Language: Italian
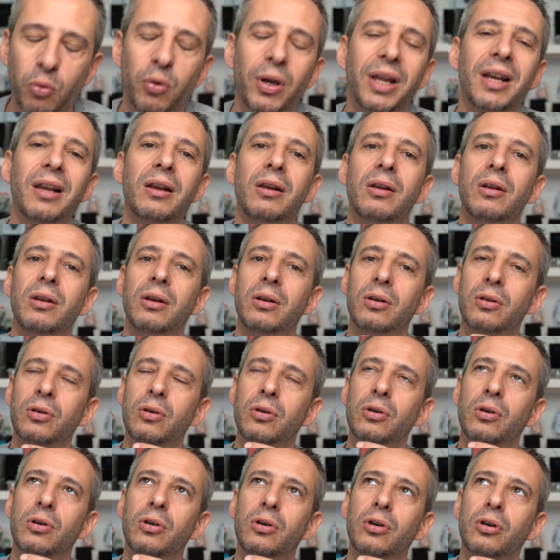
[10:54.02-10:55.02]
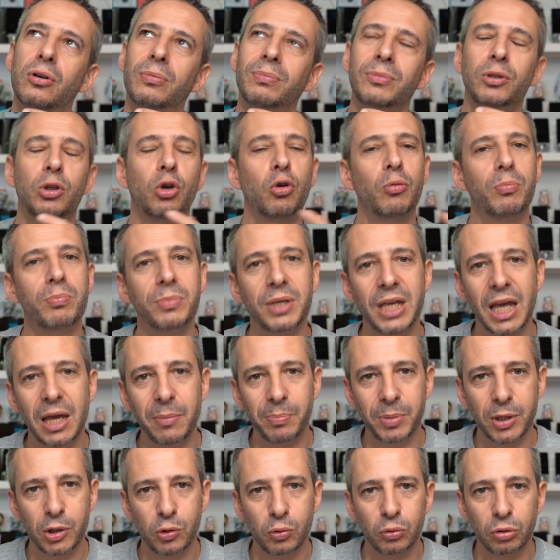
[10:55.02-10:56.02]
quello non mi è
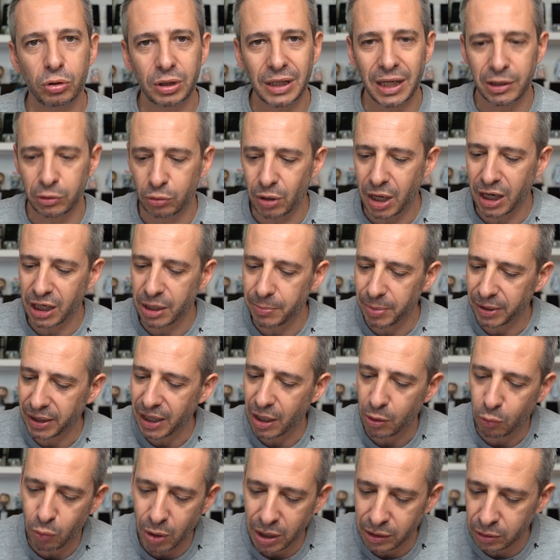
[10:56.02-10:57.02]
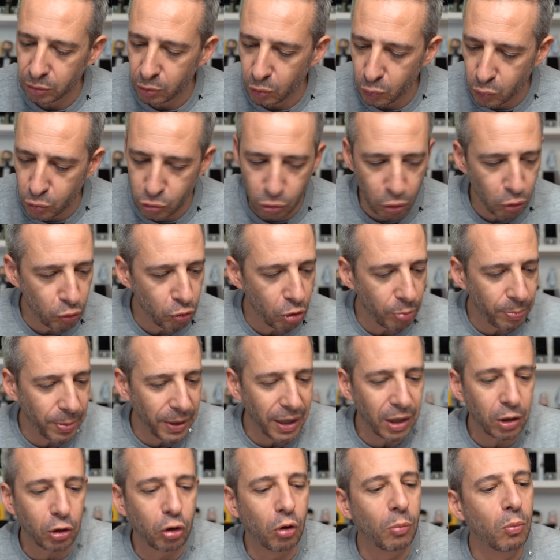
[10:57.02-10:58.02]
piaciuto tanto, anche perché quando uso
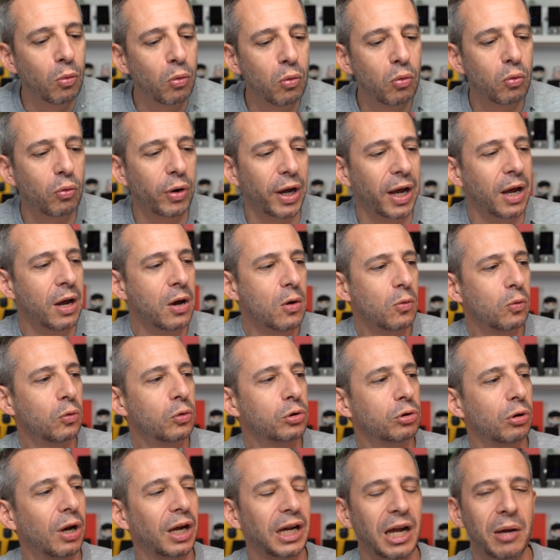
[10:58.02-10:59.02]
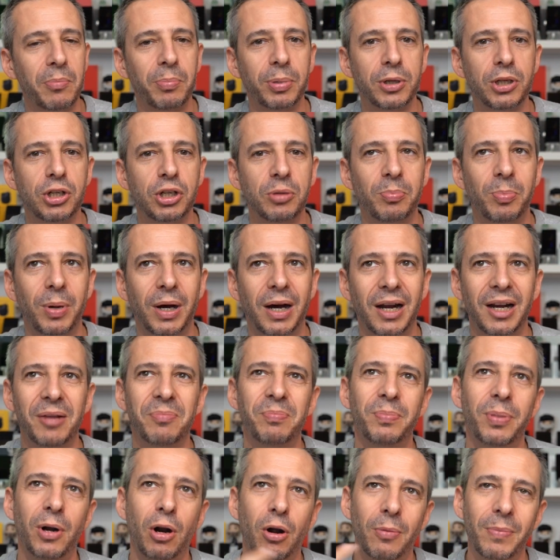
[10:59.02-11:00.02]
l'1x comunque uso la cam principale,
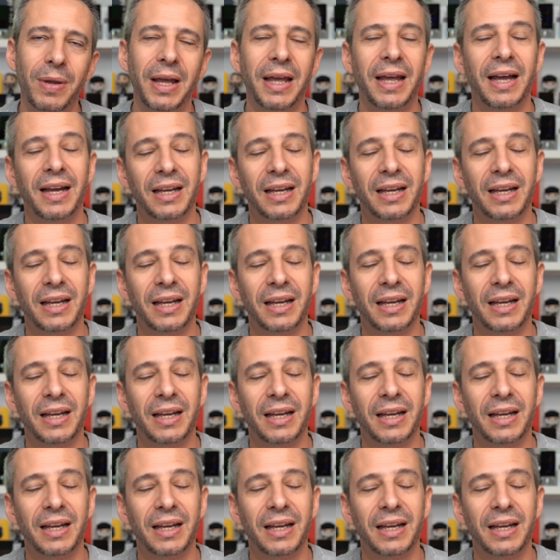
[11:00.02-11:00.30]
però è